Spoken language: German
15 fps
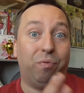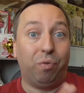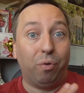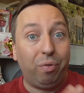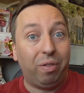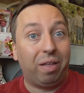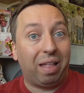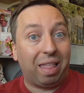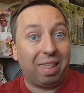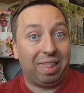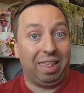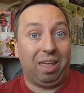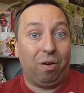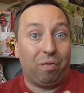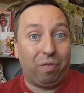Wunder, dass
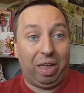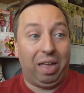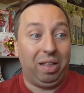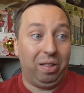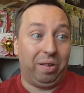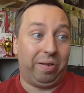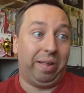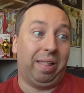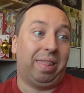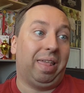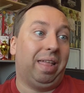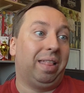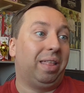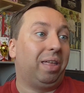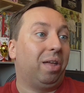sie auf Englisch jetzt
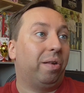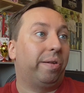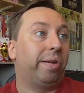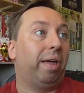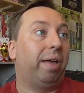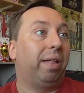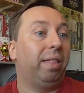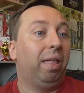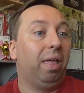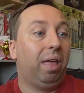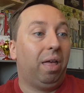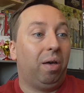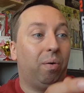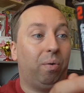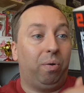endlich erscheinen.
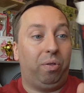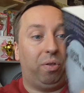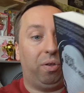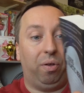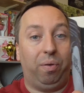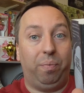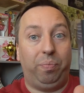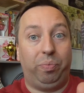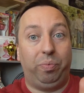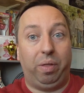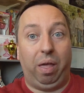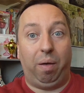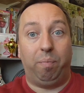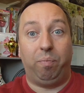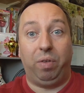Und ähm,
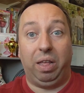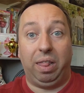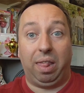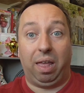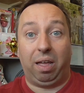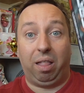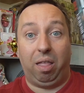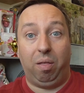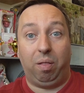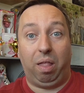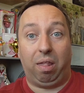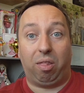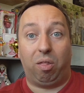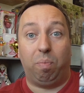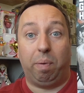ja, wie gesagt,
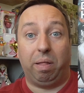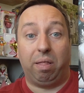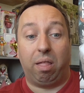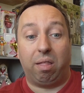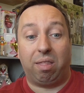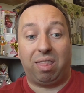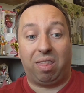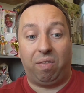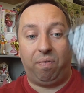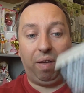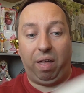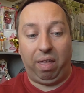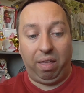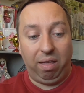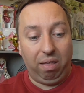das ist Band
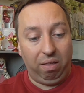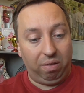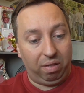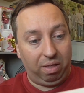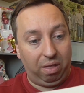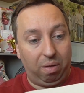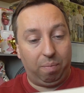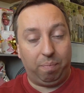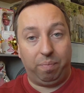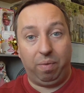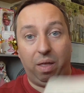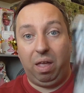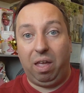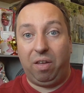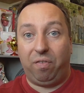2. Ähm,
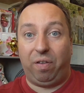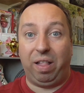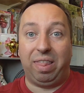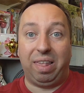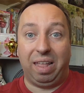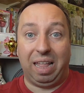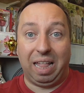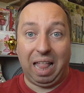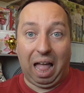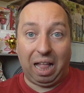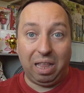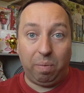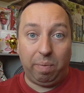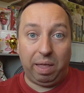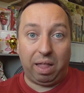falls ihr den
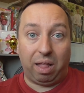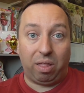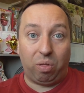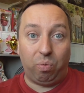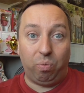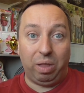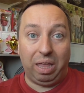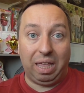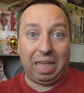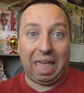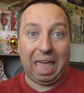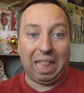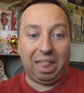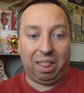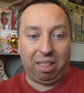Anime dazu nicht
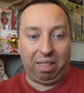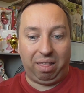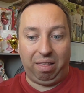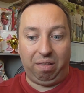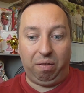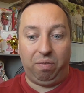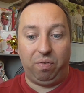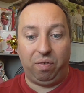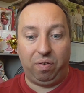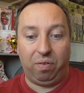kennt, äh,